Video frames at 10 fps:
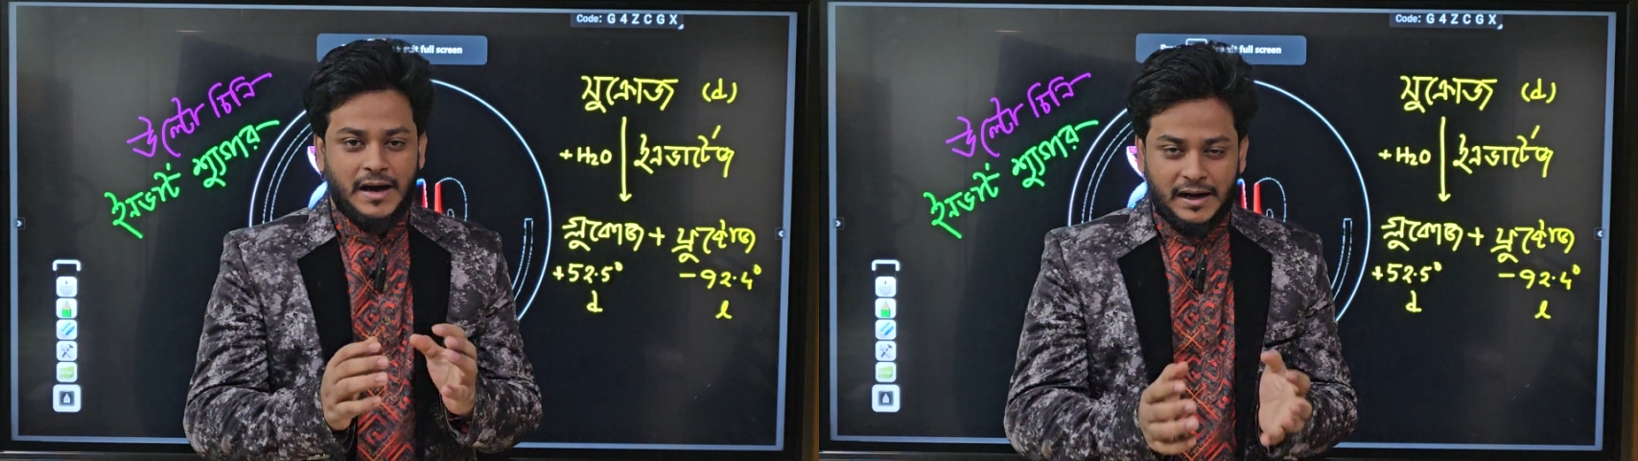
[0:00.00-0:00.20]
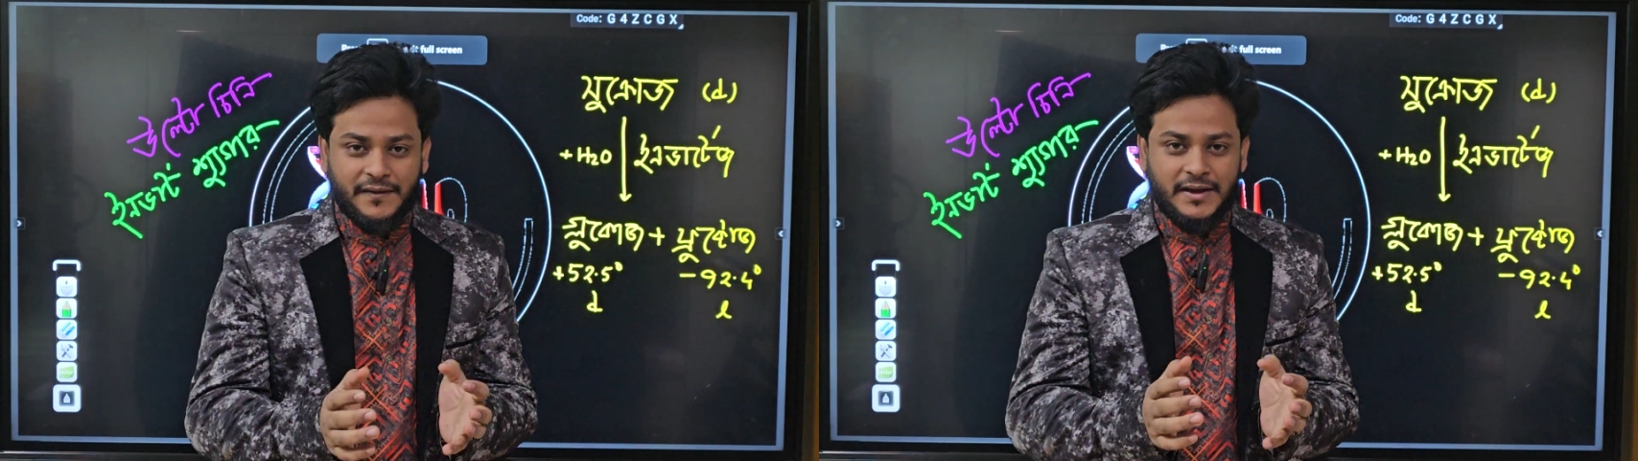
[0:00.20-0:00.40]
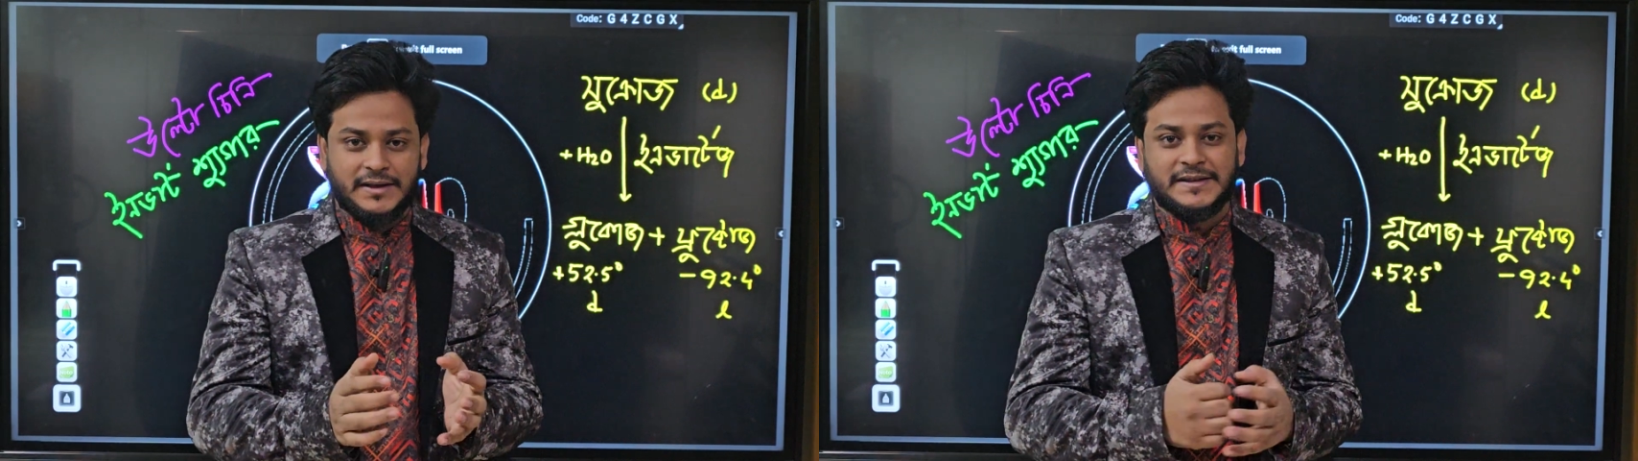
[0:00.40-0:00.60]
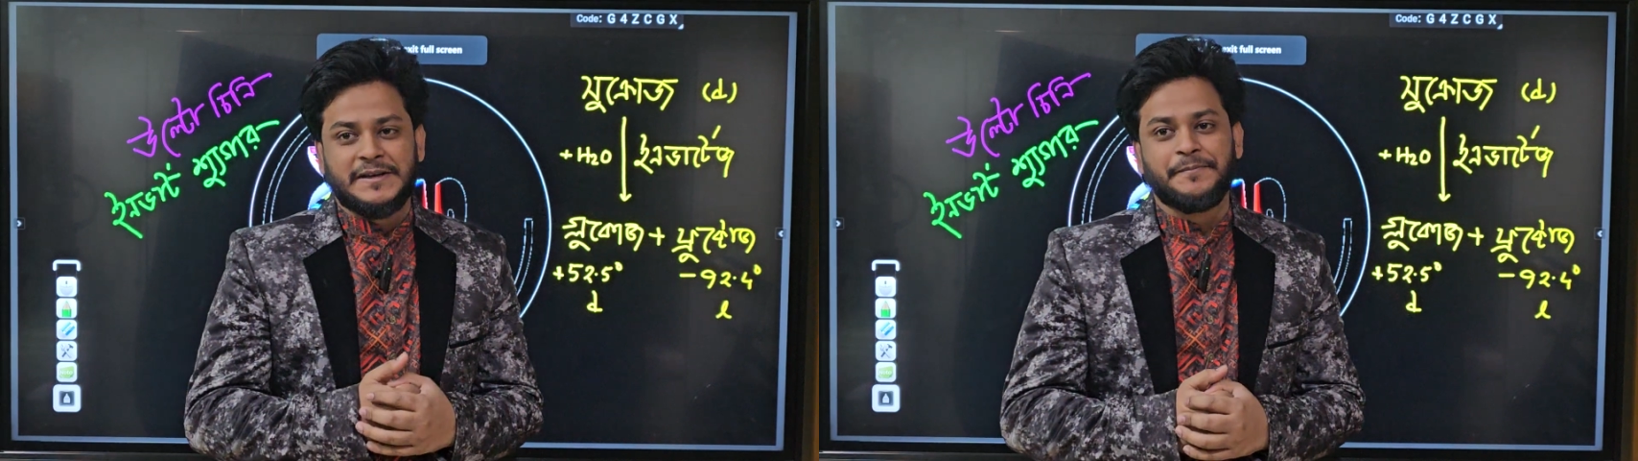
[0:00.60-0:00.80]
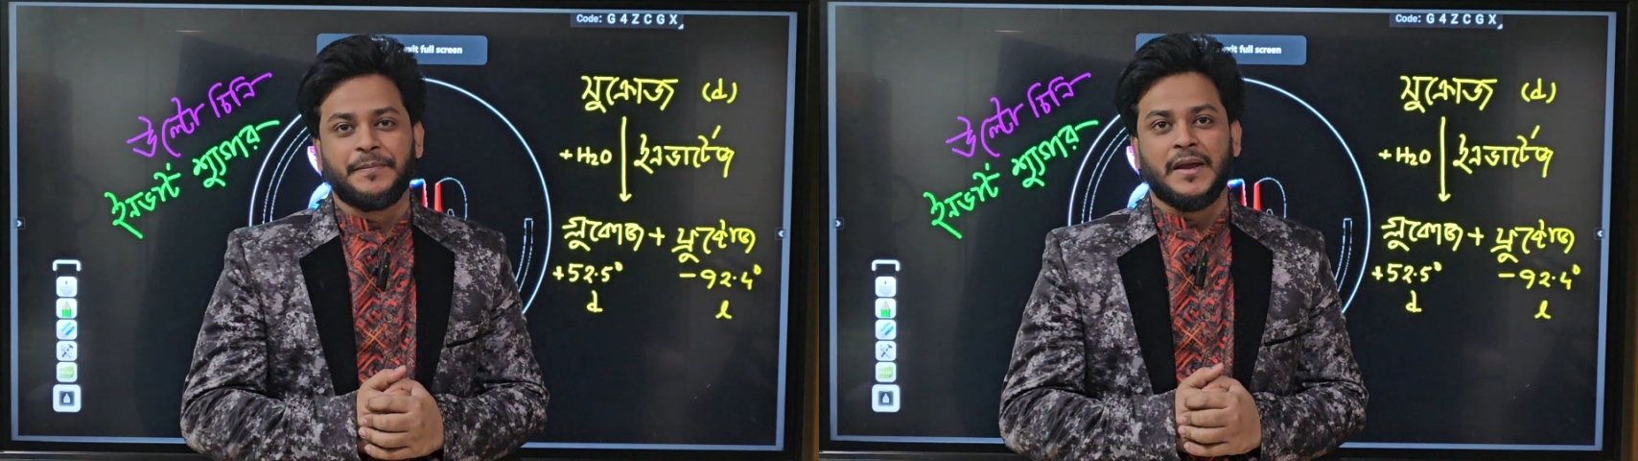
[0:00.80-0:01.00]
আলাদা
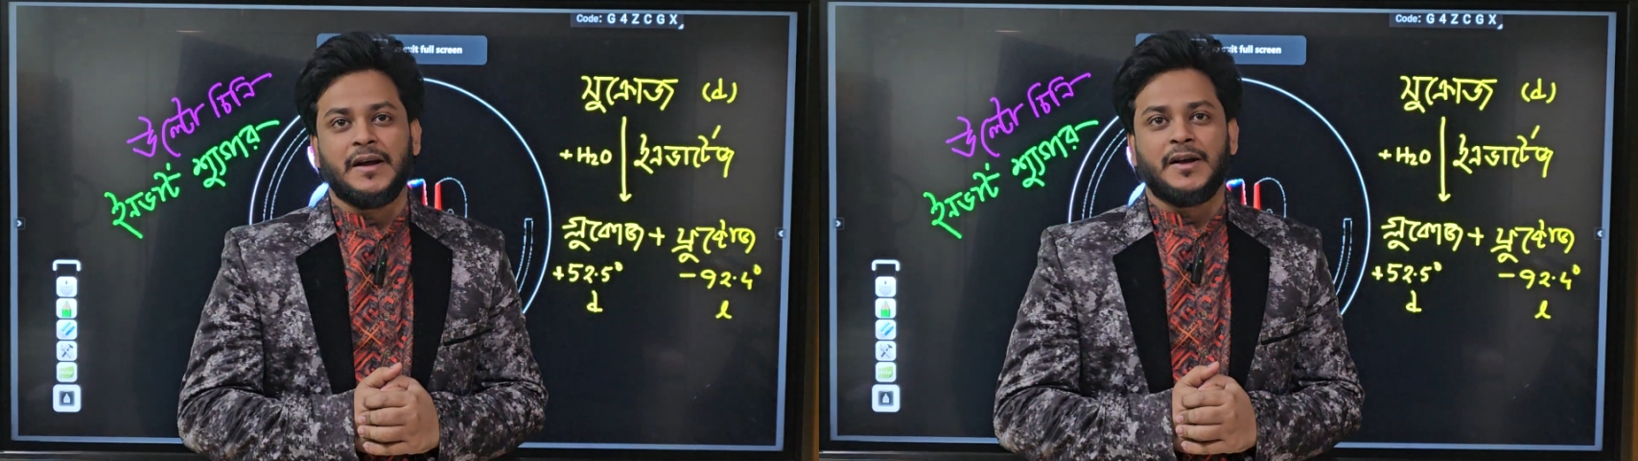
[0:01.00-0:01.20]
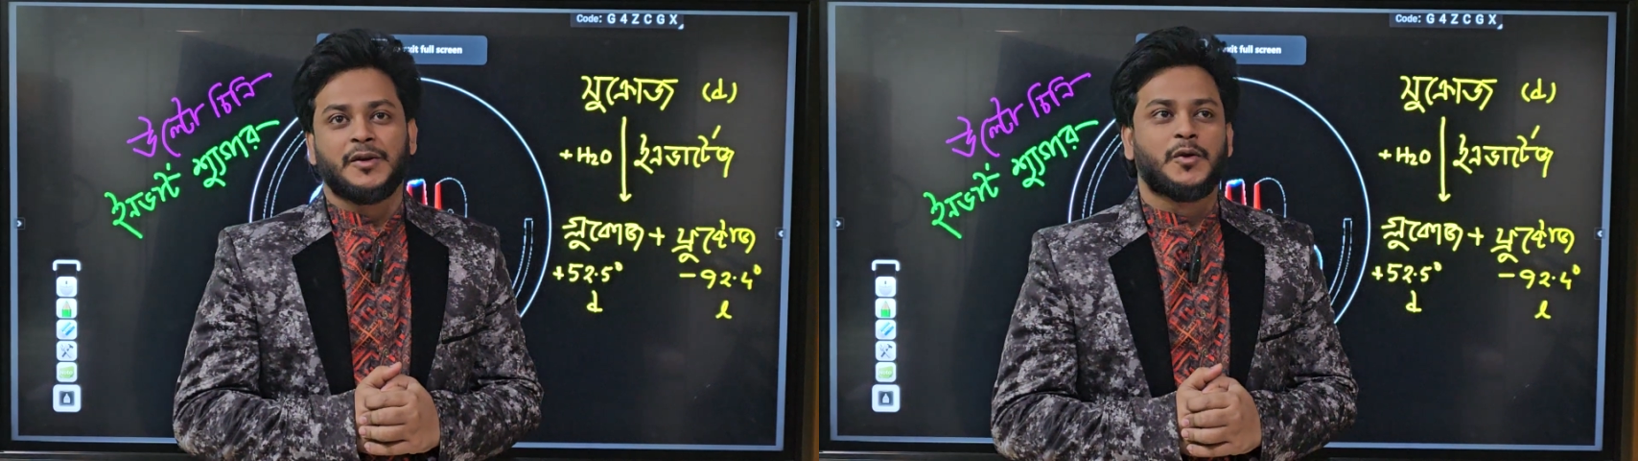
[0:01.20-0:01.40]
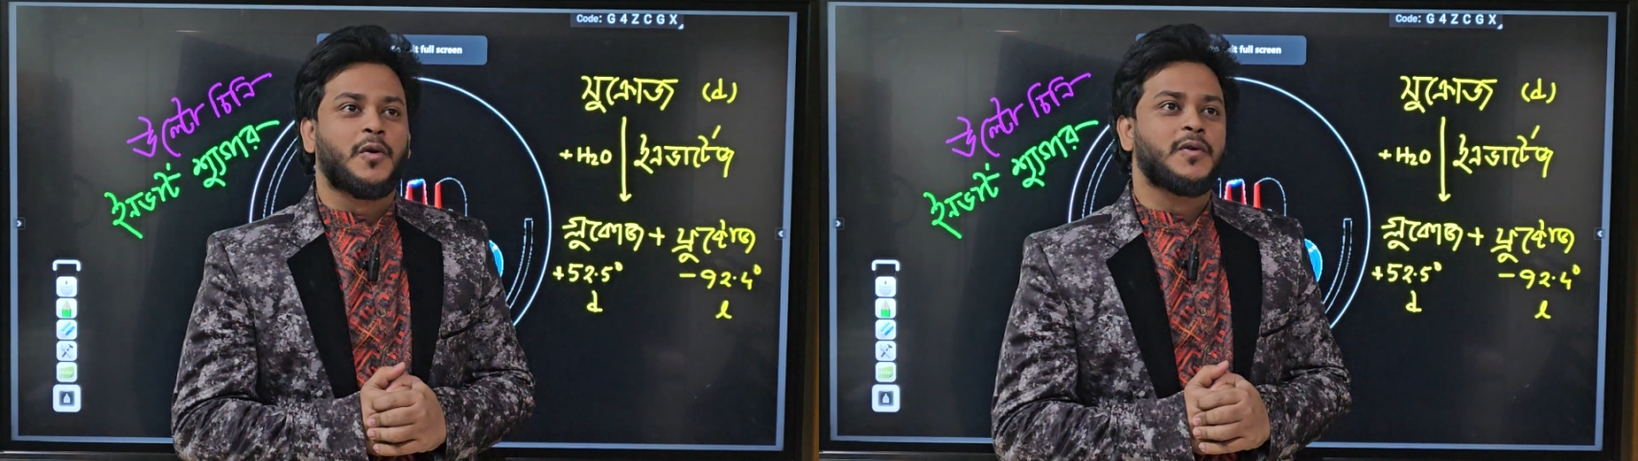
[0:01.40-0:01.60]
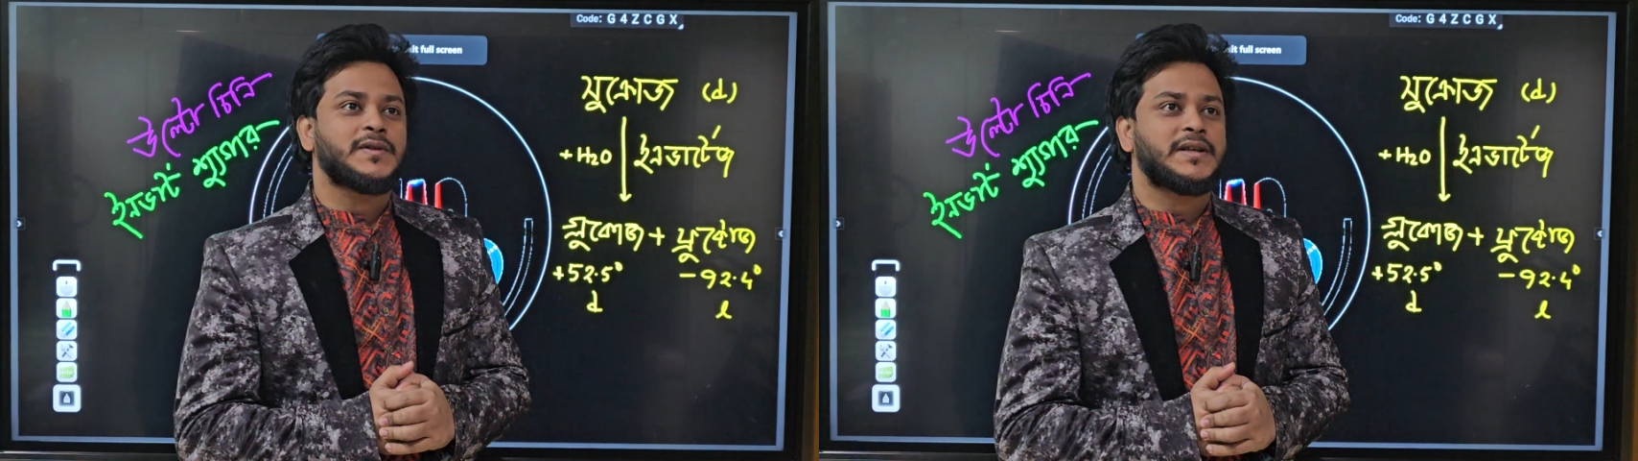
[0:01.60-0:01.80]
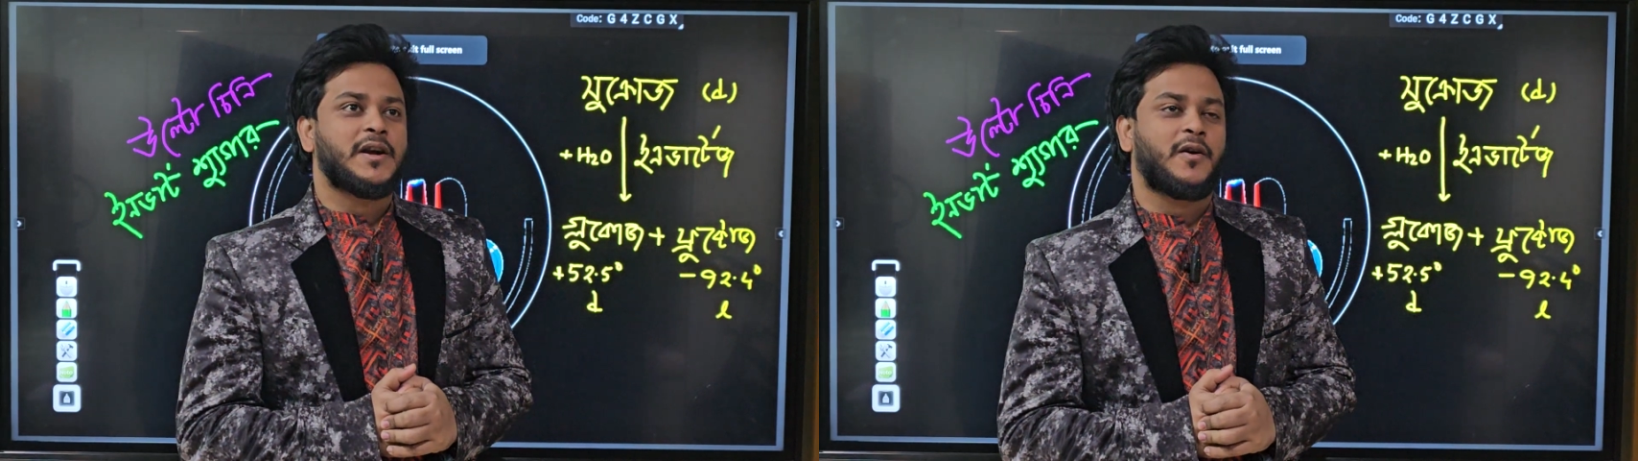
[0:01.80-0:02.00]
আছে তখন
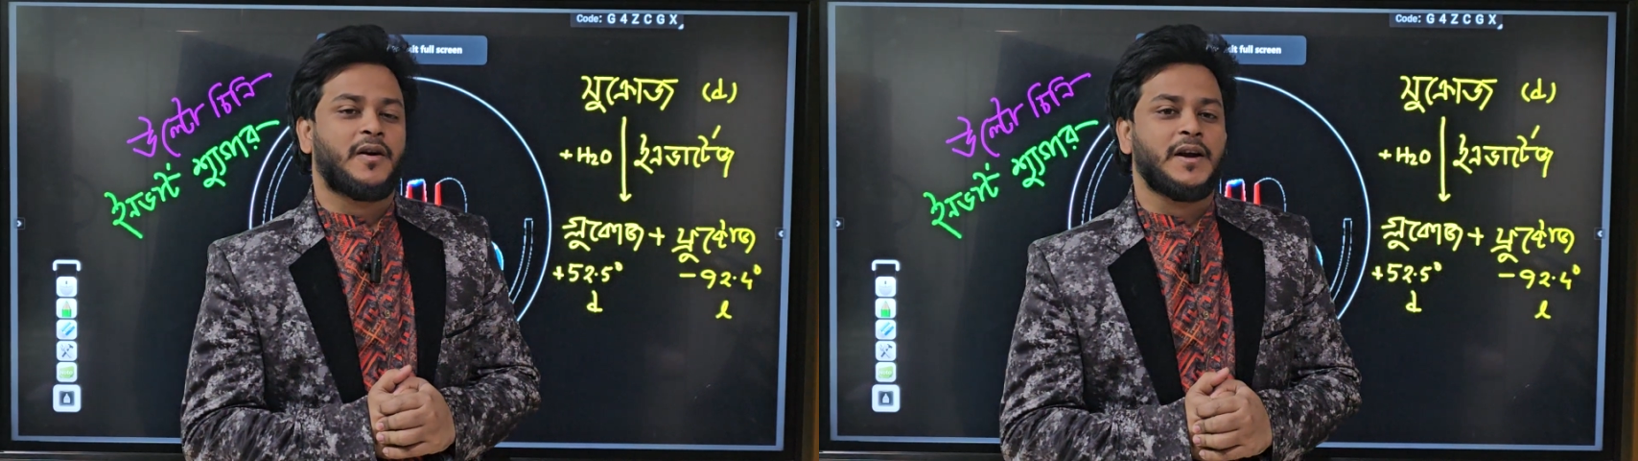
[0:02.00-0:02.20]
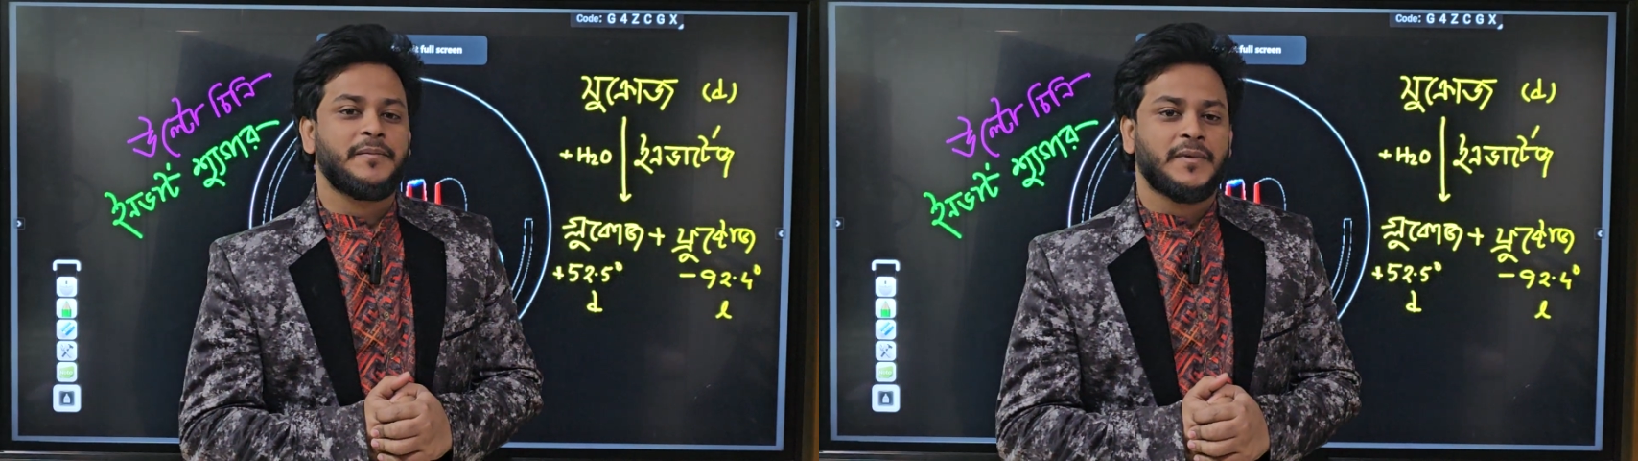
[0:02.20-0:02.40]
যেটা হয়